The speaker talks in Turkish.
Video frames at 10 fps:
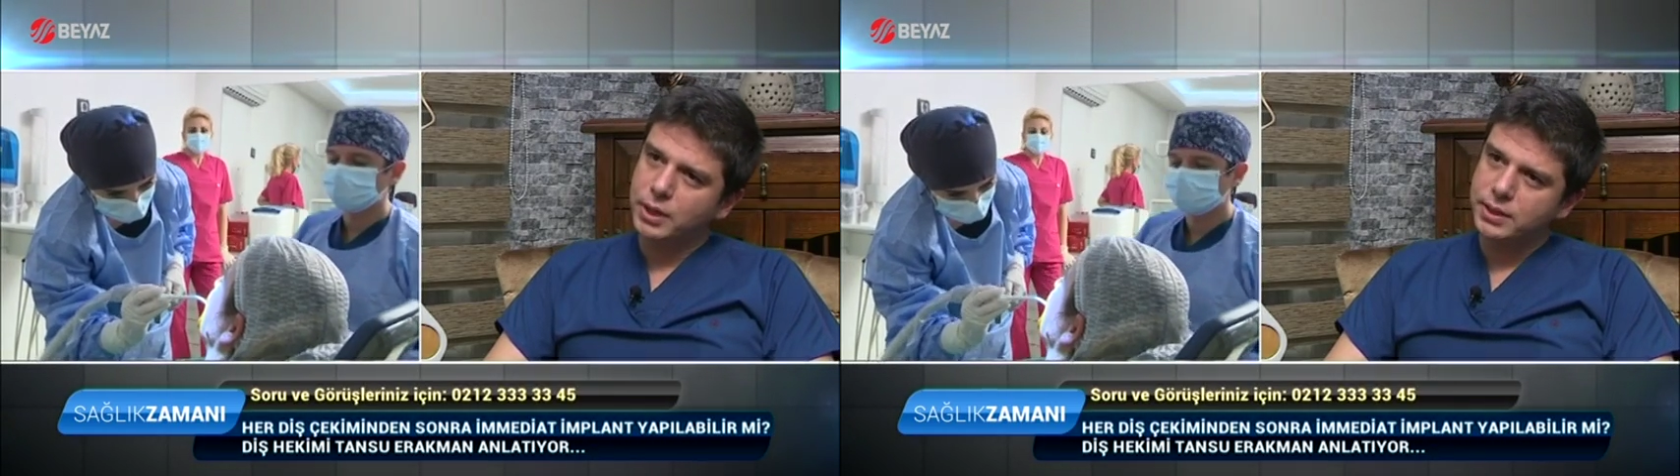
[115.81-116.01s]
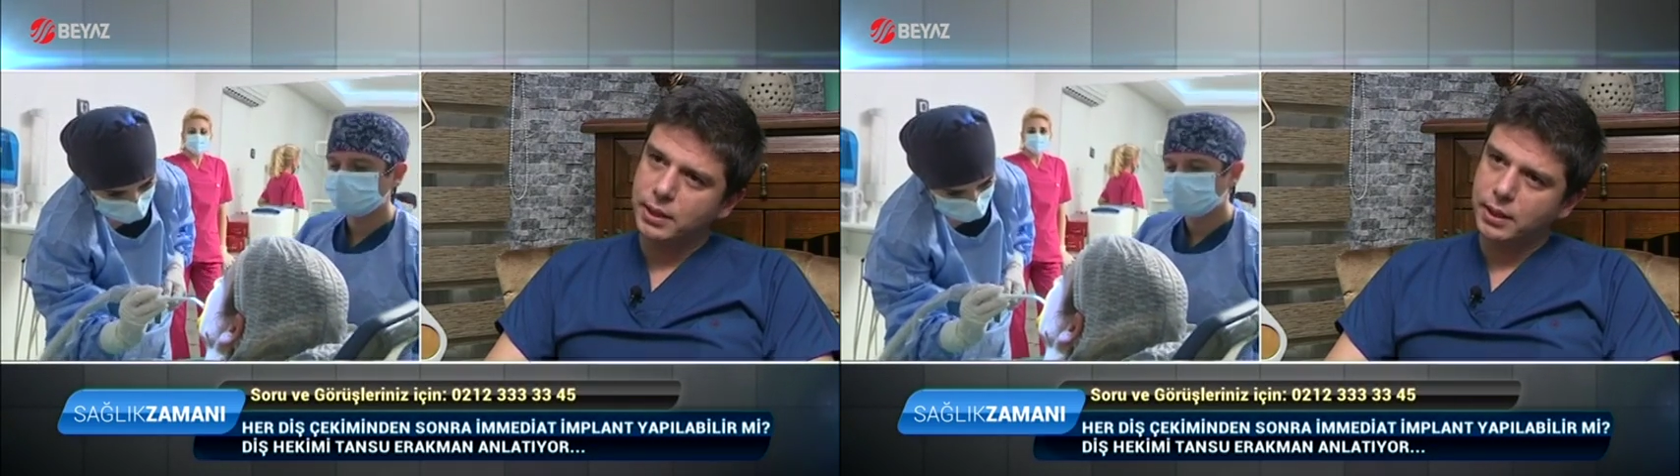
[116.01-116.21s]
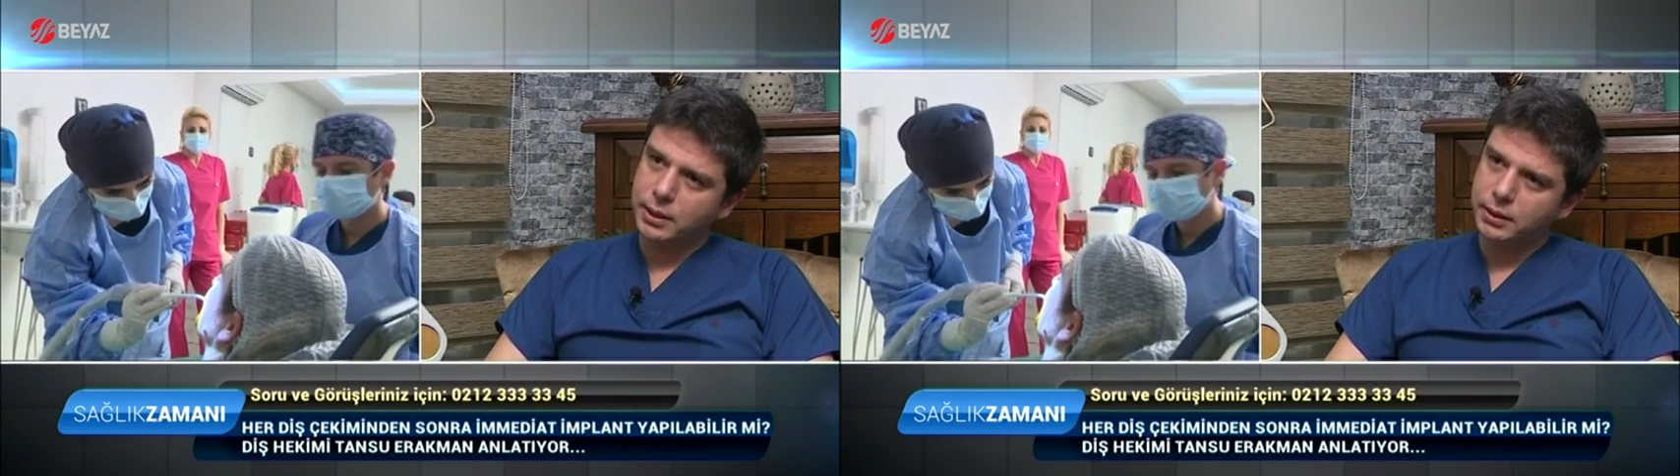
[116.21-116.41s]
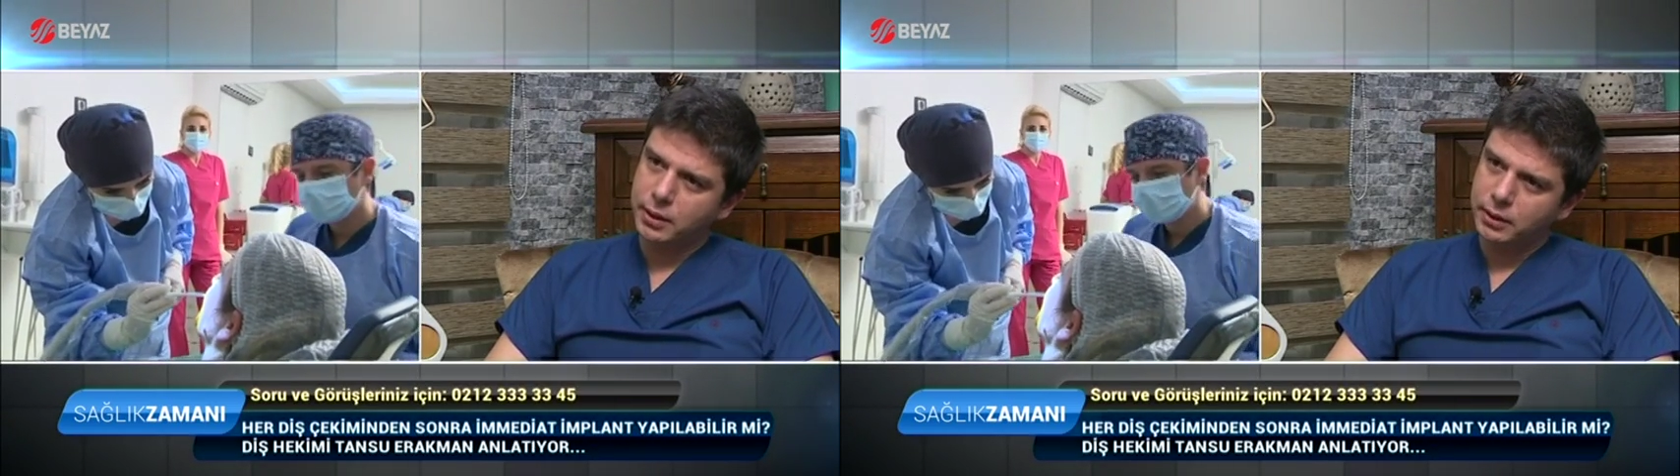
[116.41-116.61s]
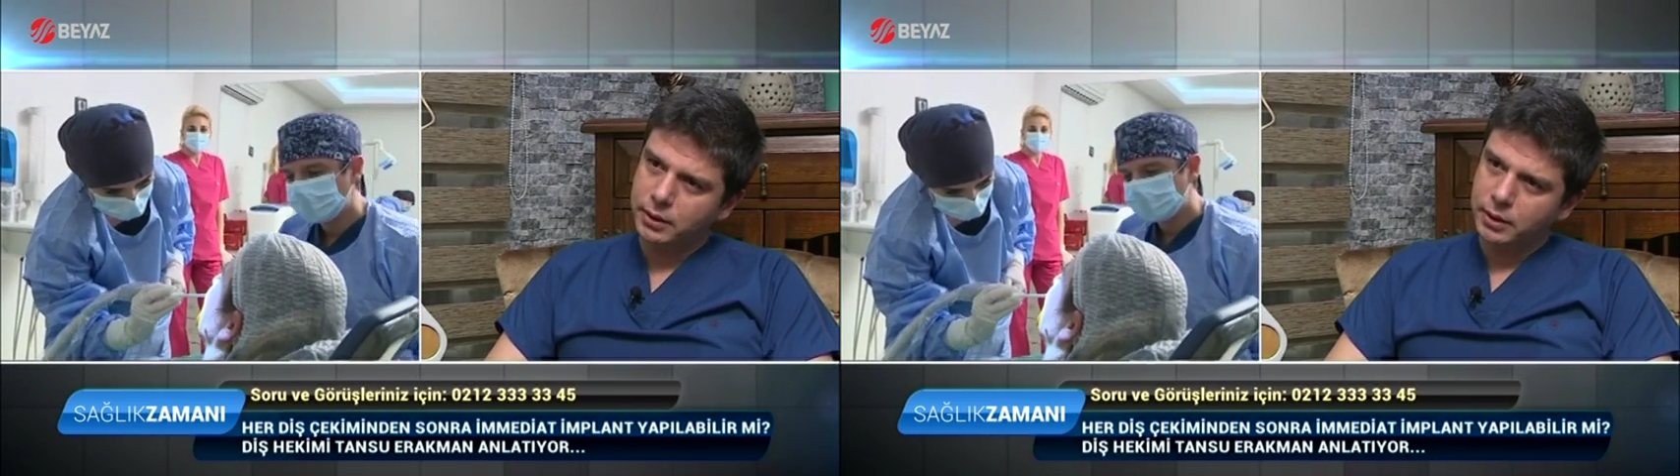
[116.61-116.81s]

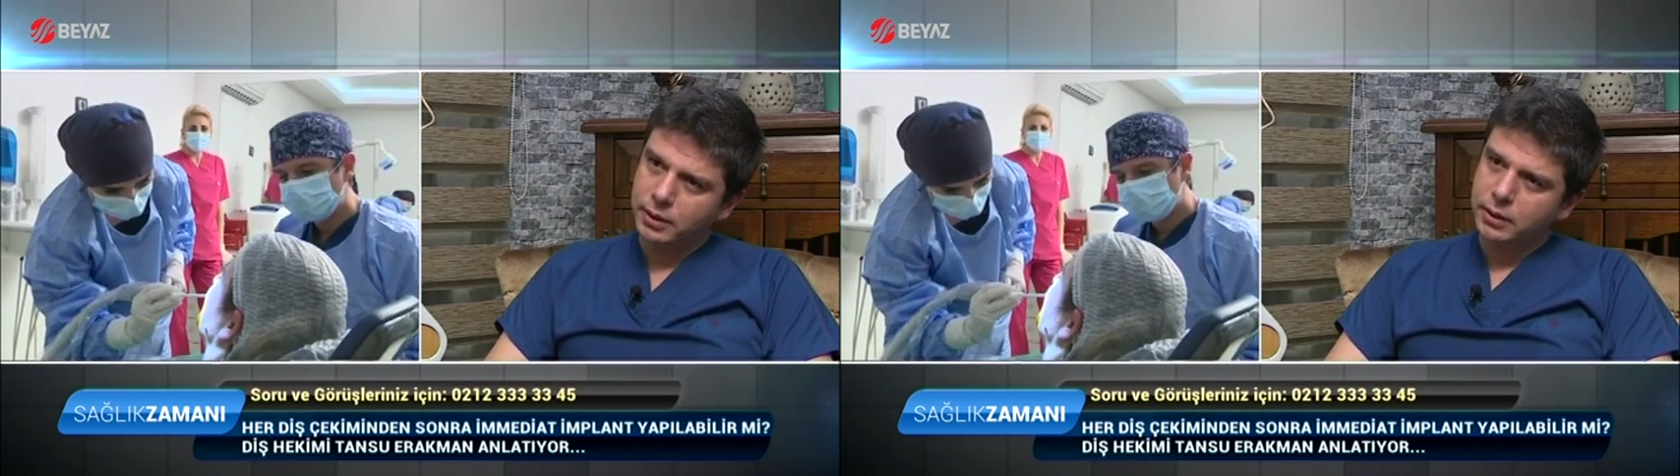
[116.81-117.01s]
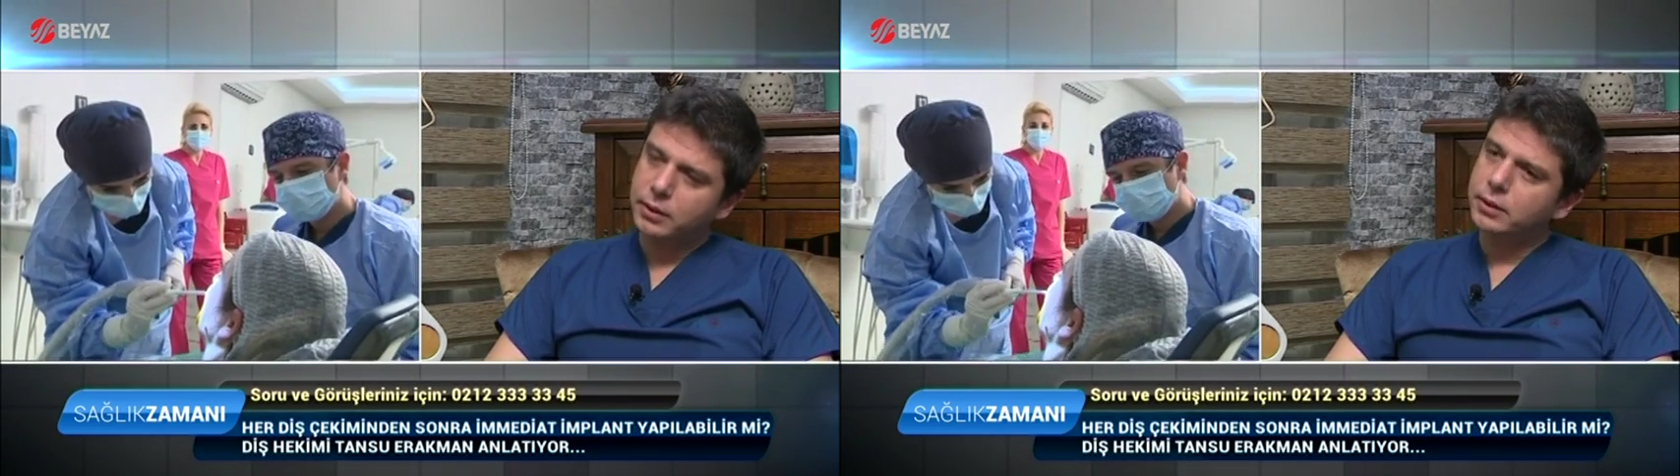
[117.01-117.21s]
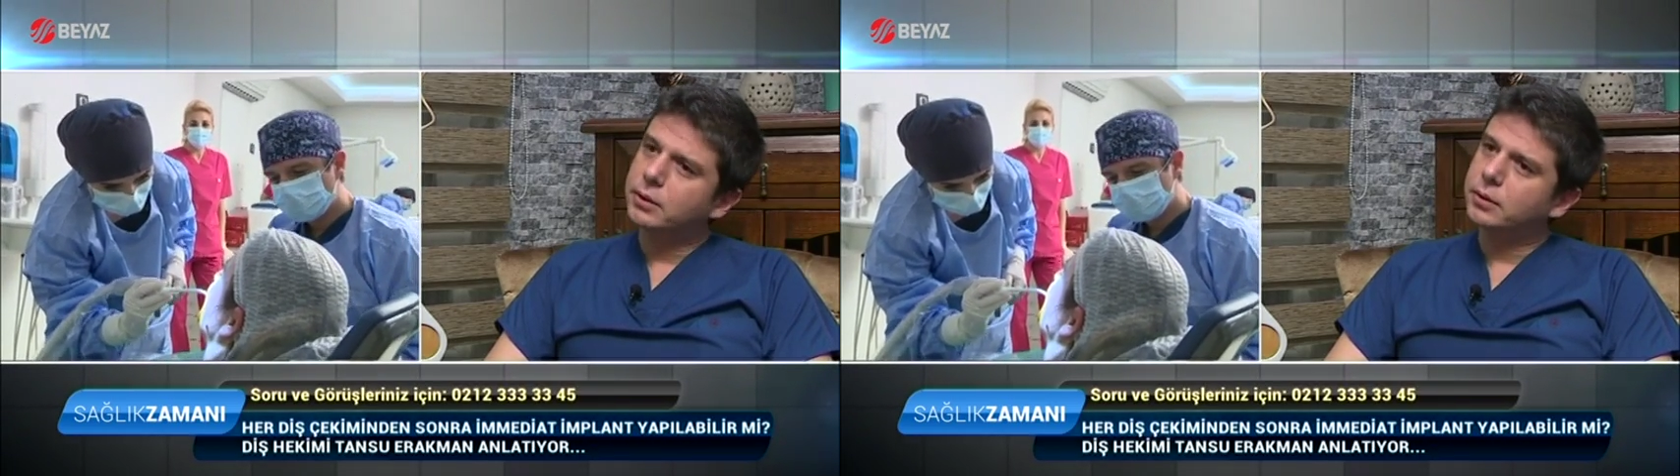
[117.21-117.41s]
hastalarda e,